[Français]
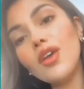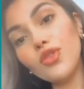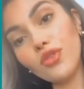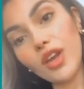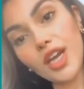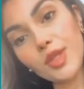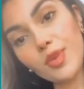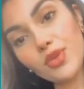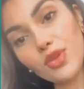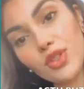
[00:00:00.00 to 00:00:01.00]
Donc voilà, je
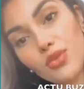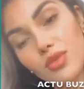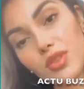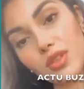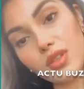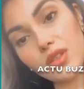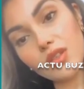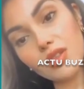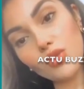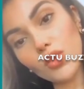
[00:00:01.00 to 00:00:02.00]
pense que j'ai tout
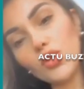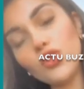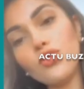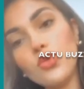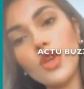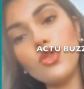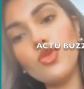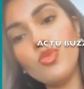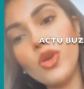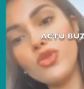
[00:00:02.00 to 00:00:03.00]
dit. Sur ce, je vous souhaite
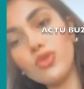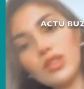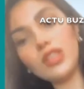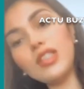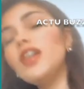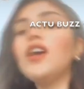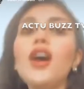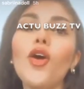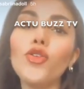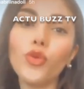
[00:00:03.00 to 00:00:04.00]
une bonne journée
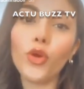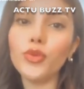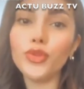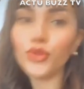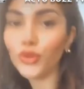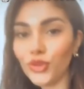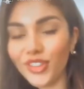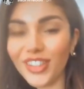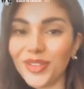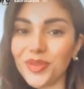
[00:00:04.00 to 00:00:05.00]
en ce premier jour de
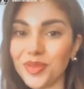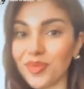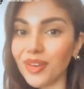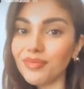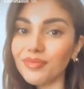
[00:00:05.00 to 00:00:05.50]
déconfinement.